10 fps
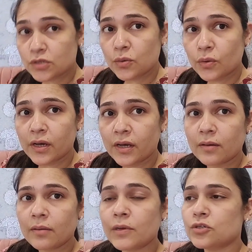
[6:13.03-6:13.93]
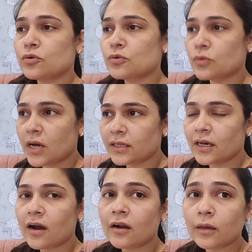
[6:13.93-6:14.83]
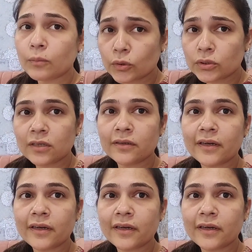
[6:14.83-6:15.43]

सो गए हैं बच्चों को सुला दिया आरना बहुत थक